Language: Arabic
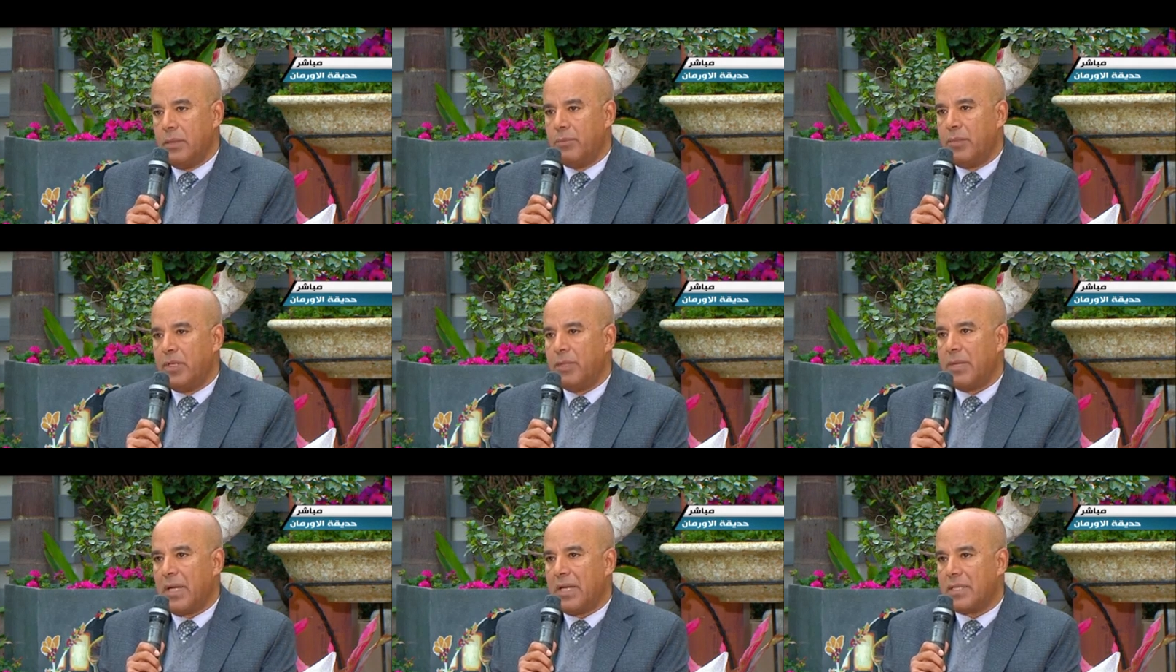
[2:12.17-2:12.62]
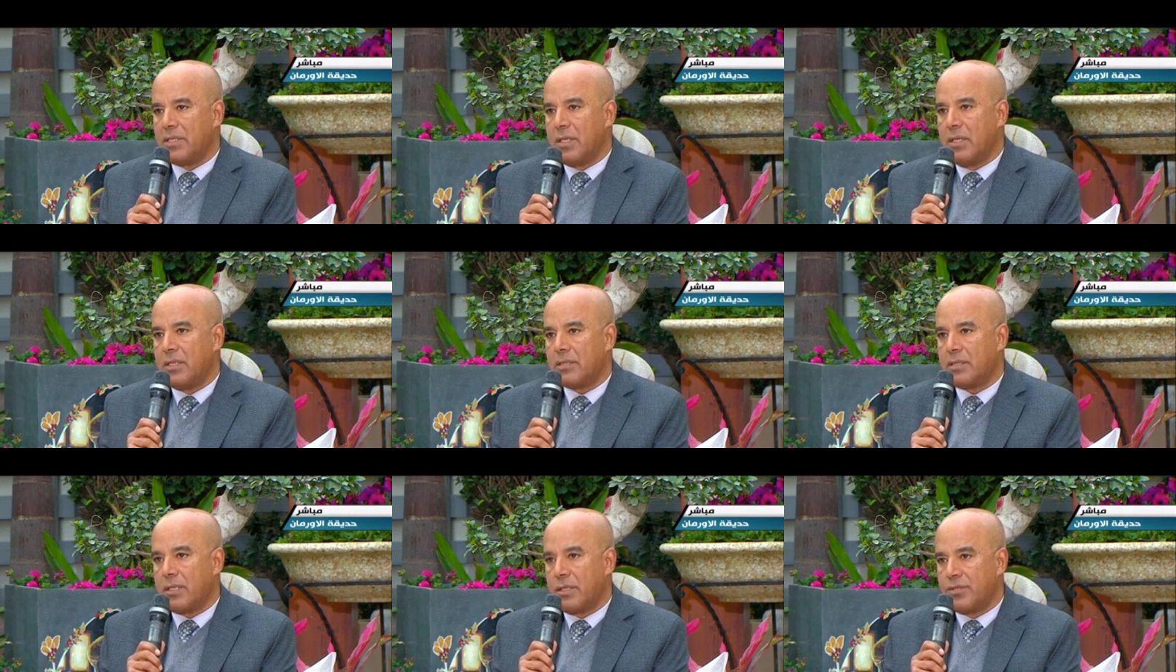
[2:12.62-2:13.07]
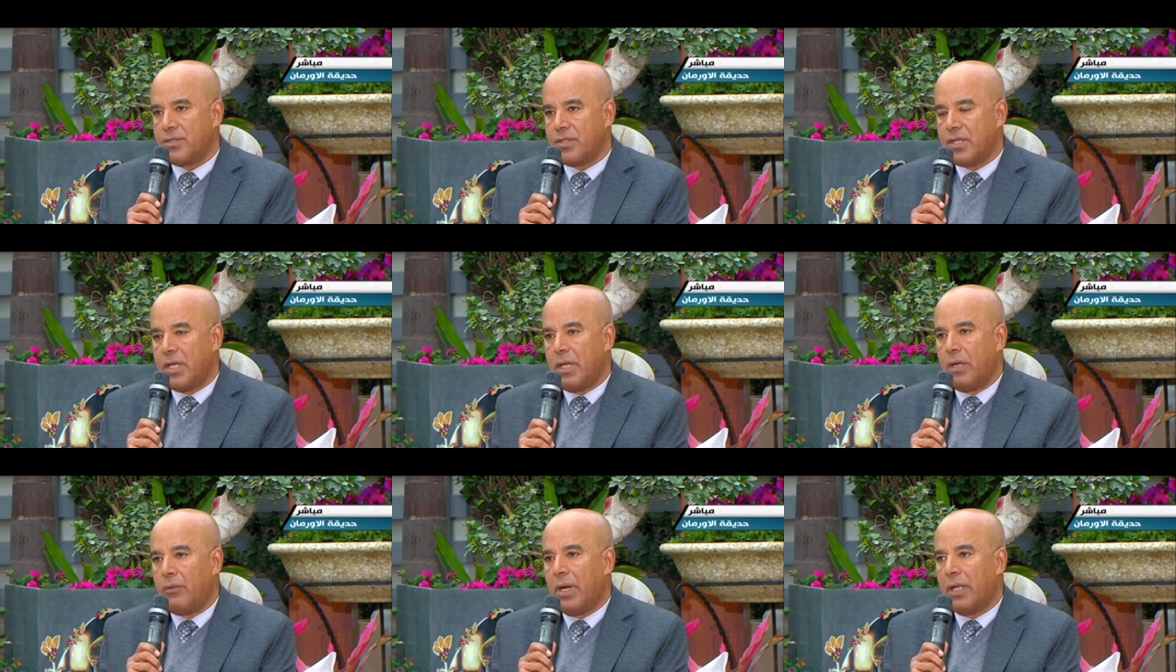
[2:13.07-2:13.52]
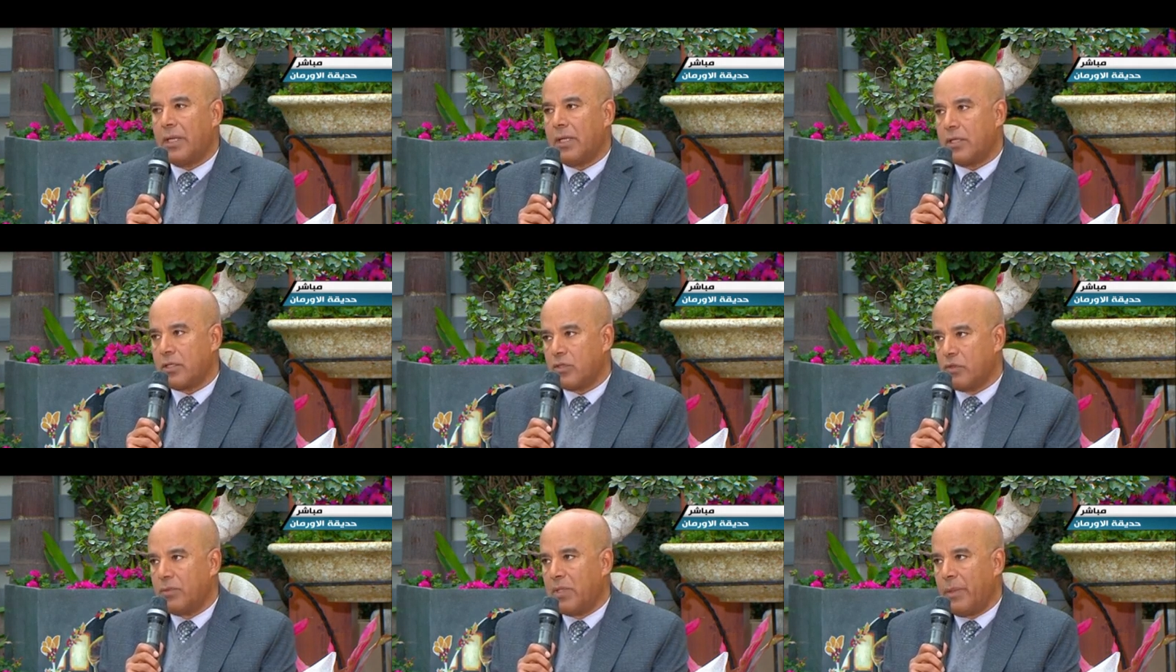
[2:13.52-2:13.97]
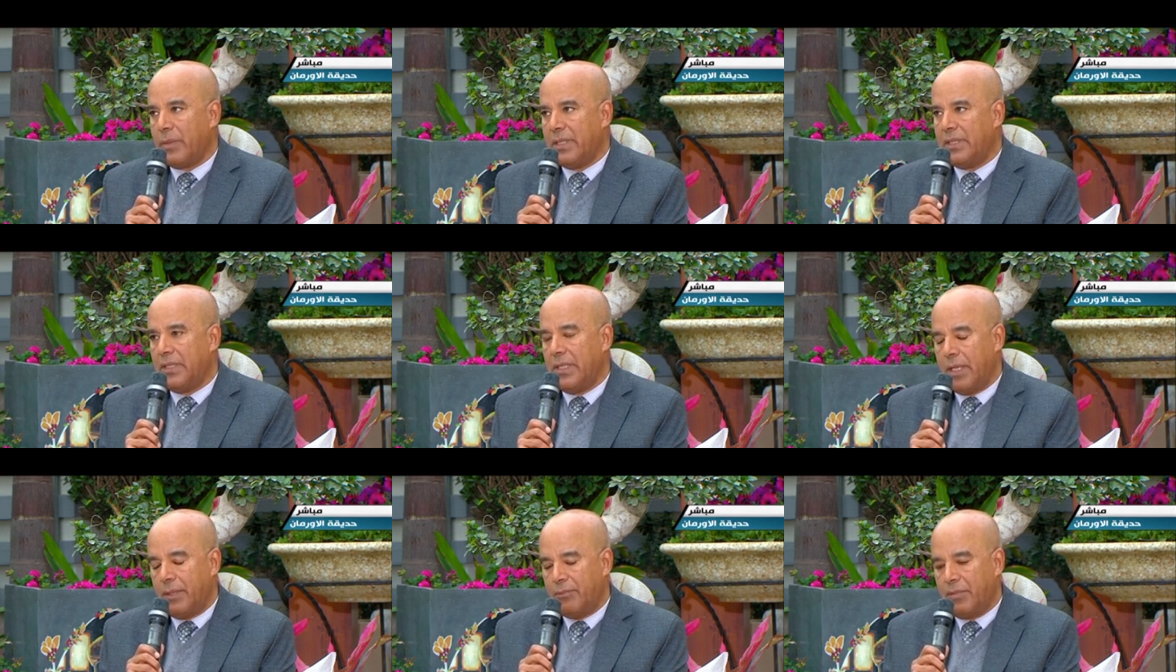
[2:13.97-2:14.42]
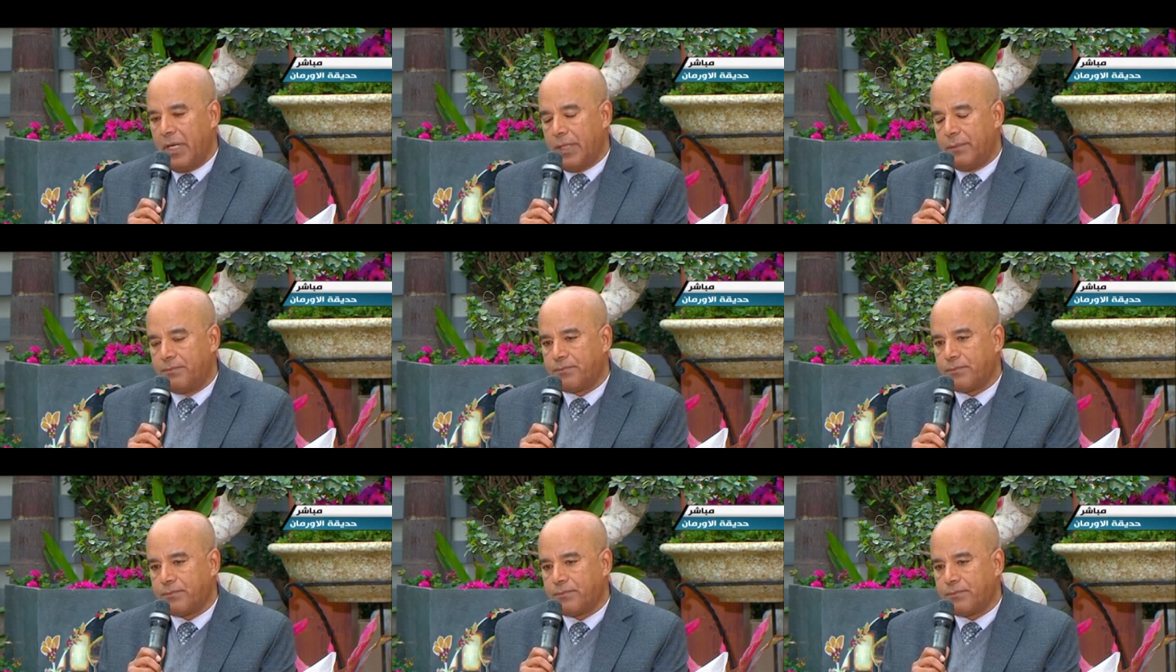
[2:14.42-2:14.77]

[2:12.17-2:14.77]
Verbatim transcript: بالمحاصيل الاستراتيجيه وعلى راسهم طبعا القمح